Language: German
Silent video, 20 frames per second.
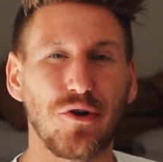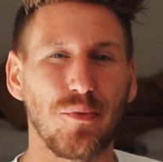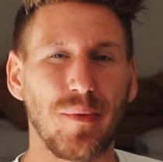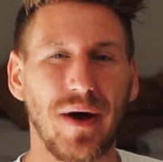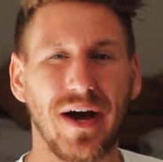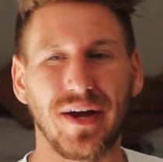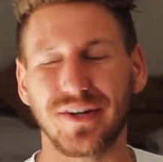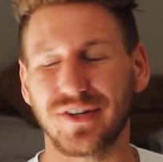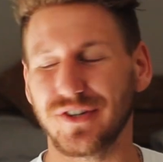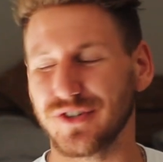
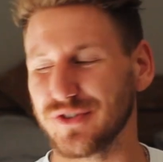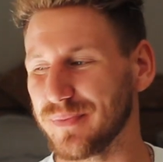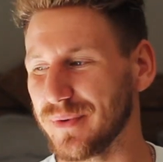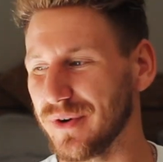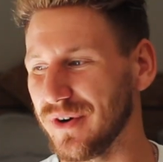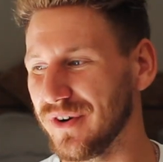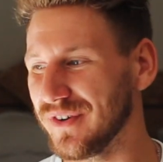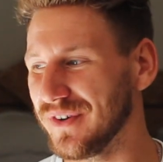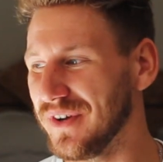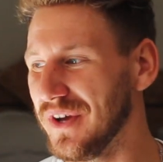Nomade
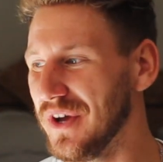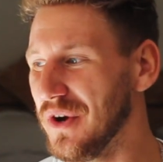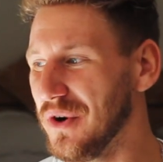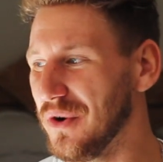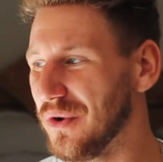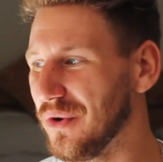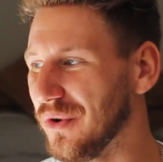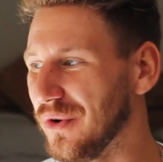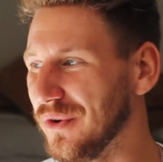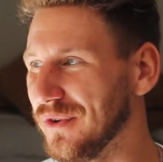gesprochen
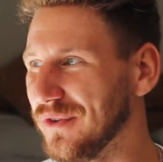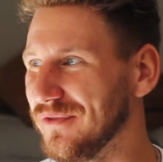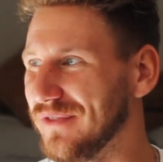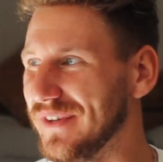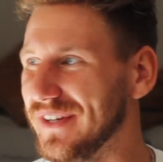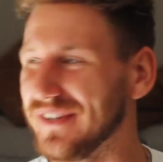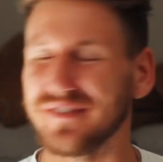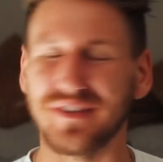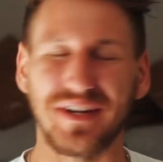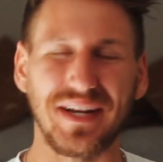und
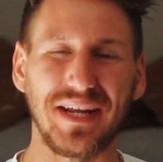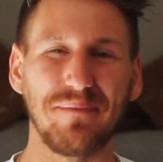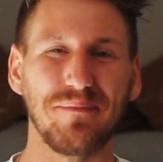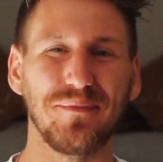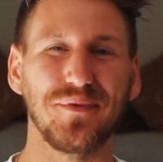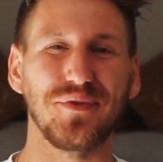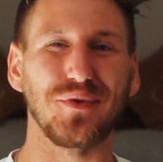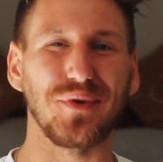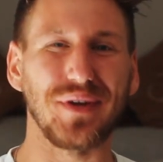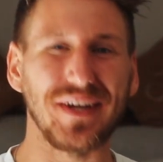wie das
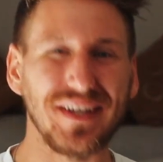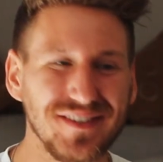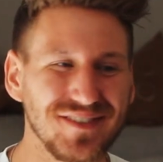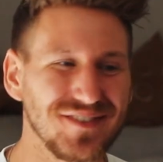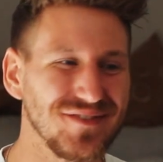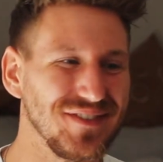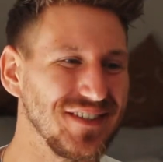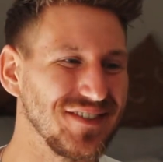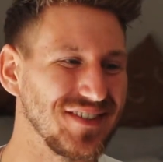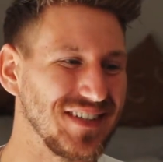Leben so
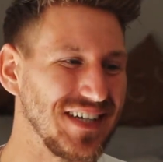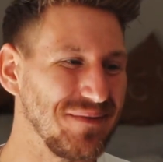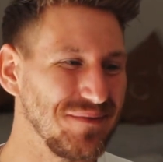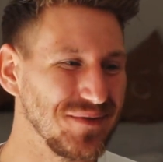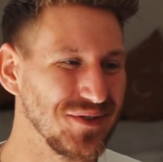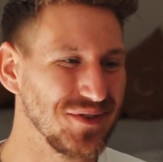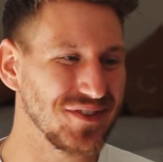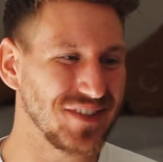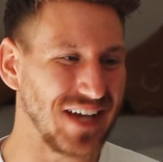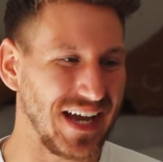ist, wie das Leben
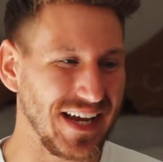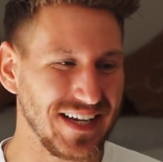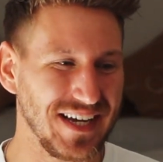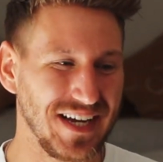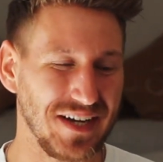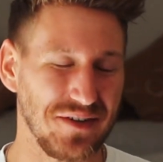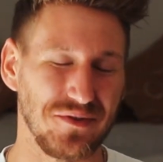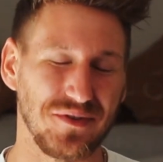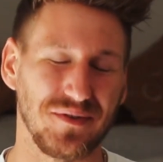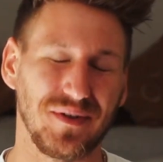so sein
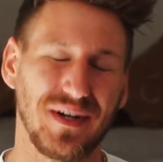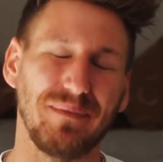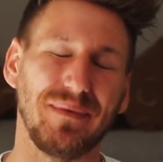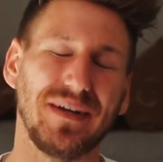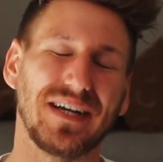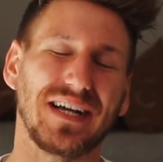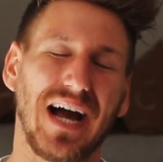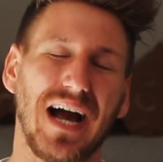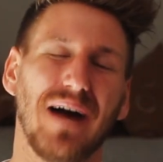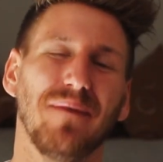kann und
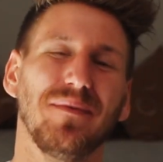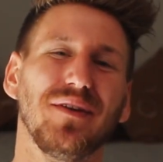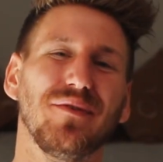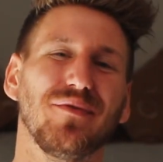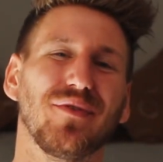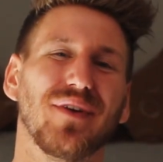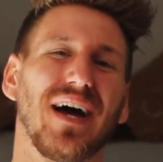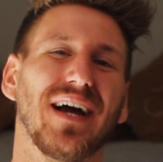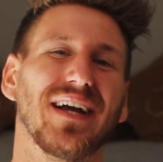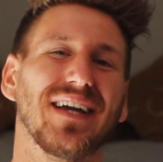mir kam die
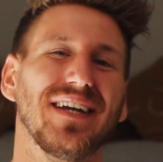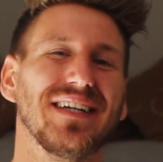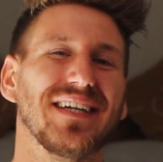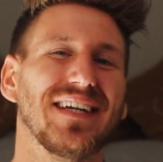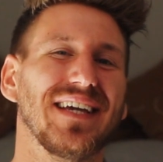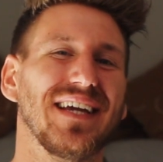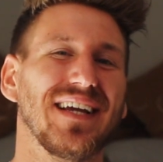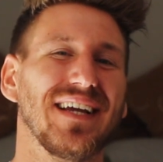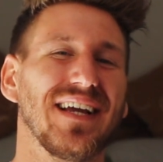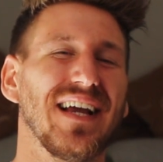Frage
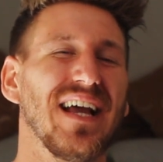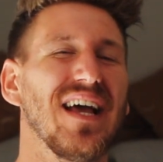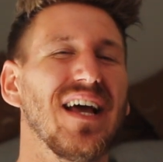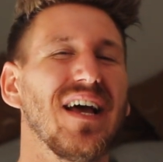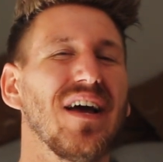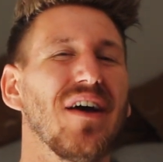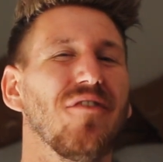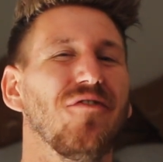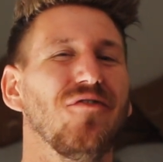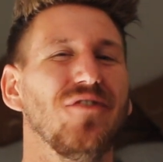entgegen,
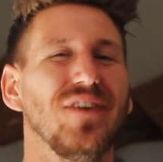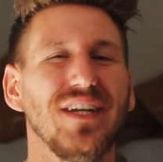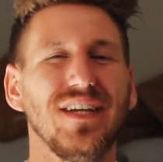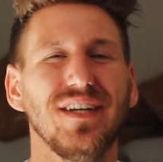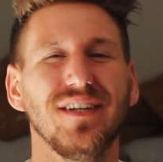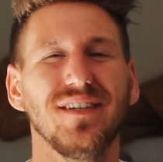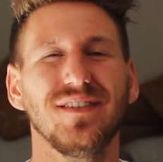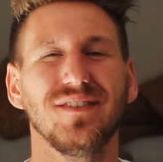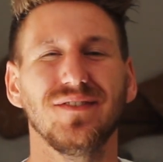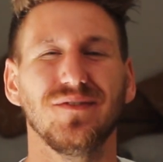
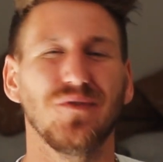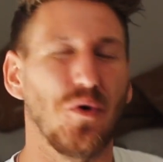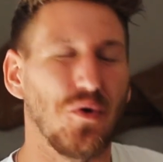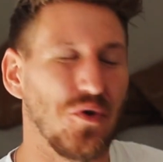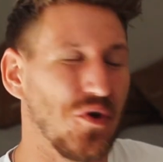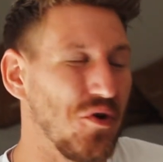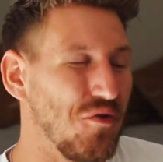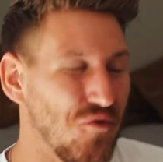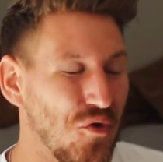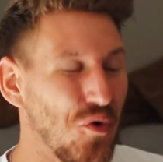wie
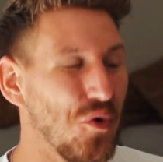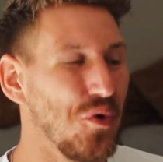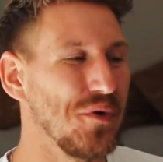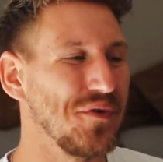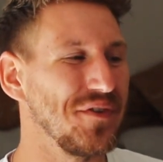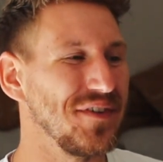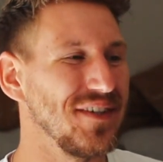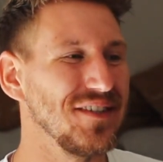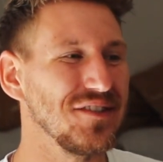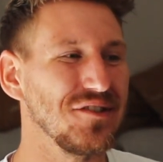oder wo
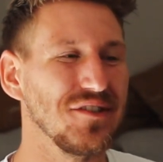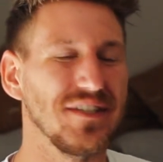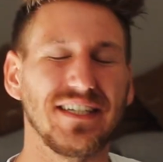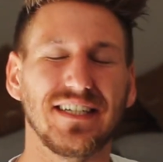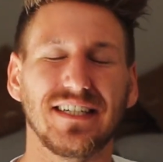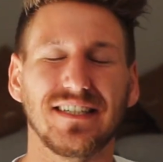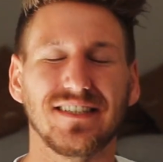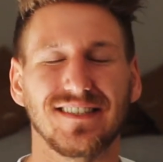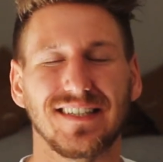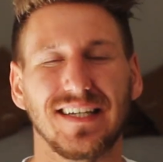siehst du
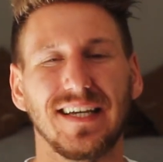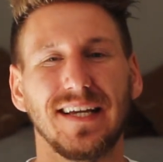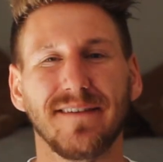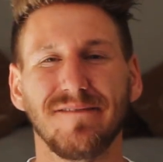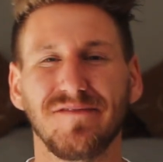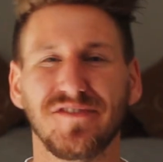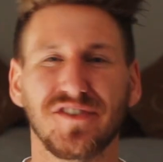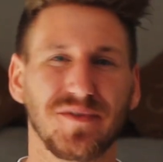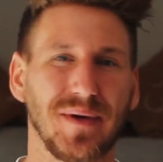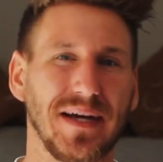dich in
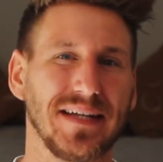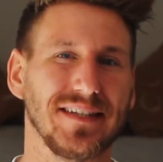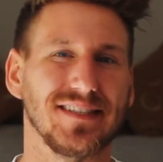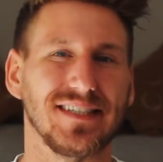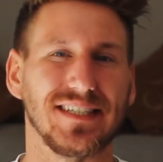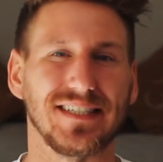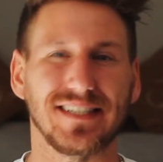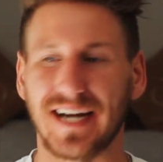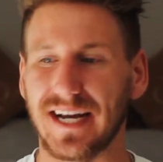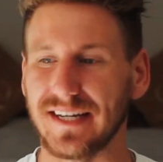10,
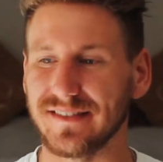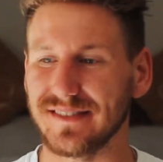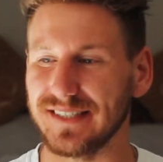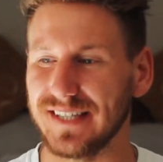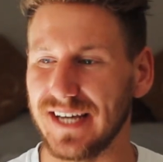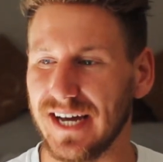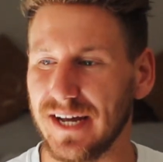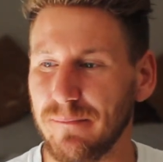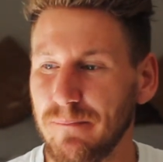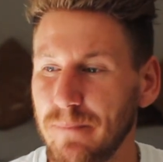20, 30
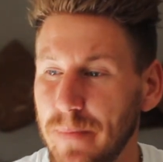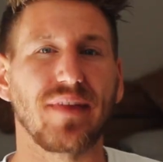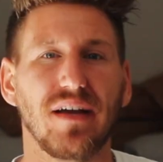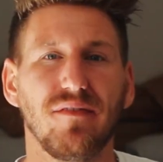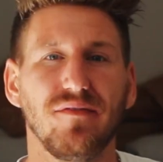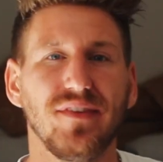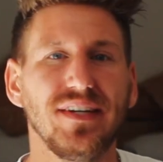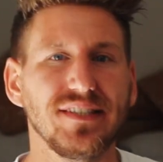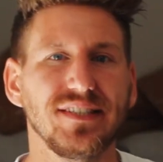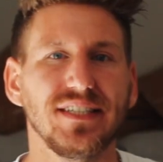Jahren?
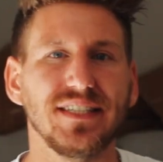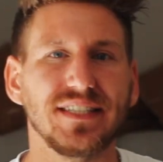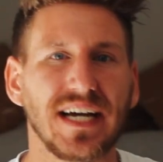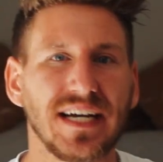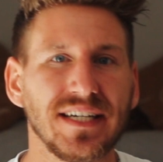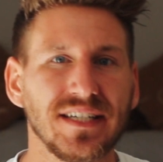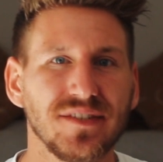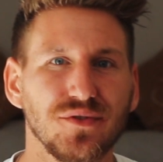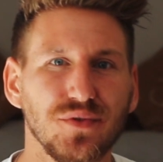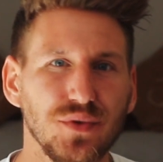Wie sieht
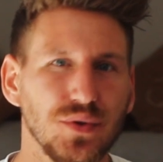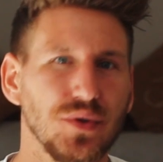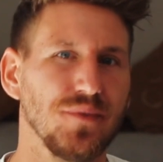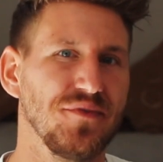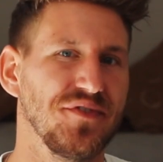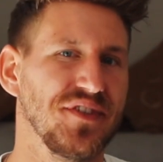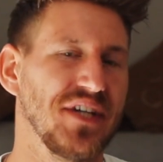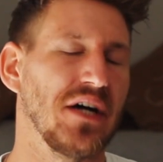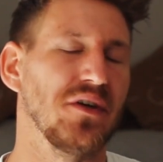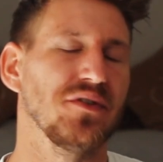deine
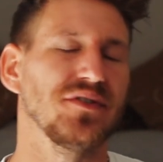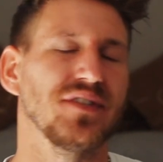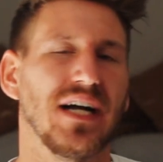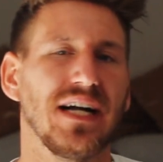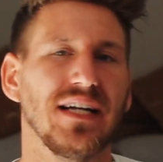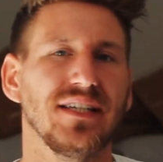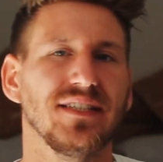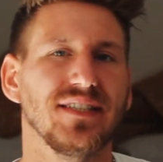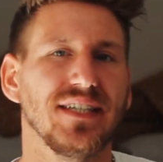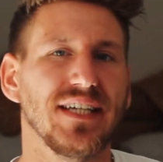Zukunft aus
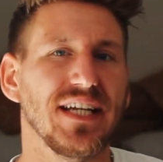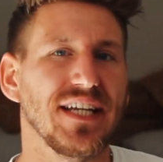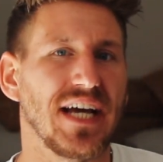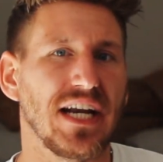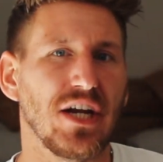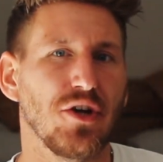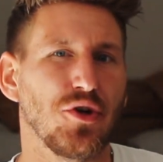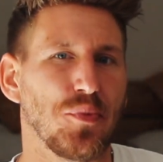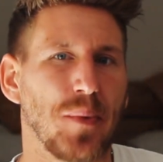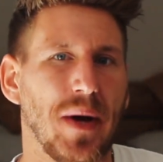als
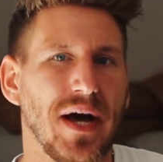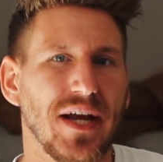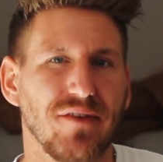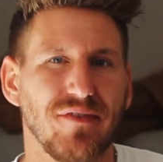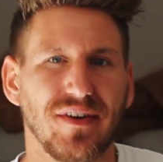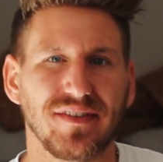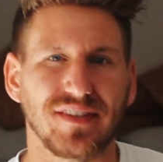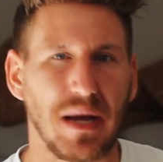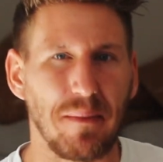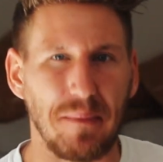digitaler Nomade?
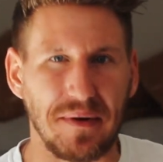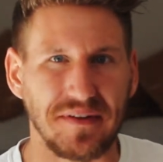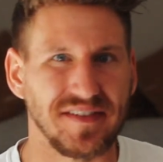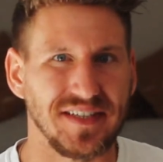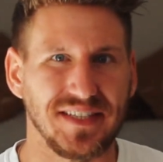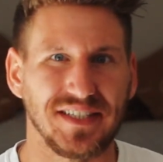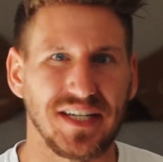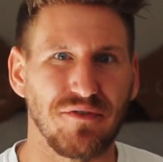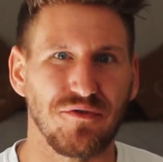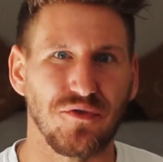Was kann man
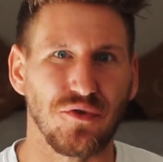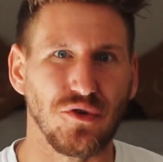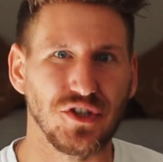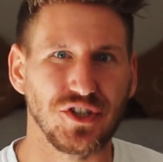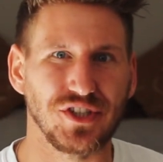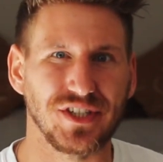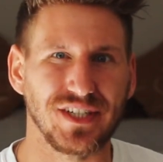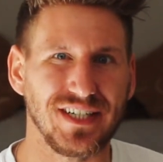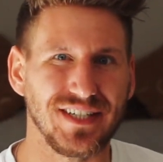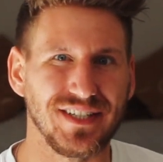sich da
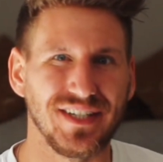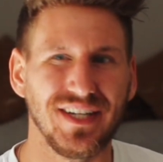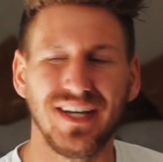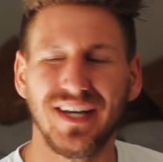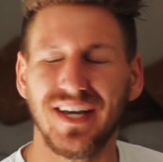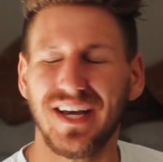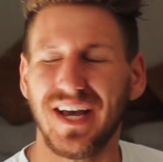vorstellen?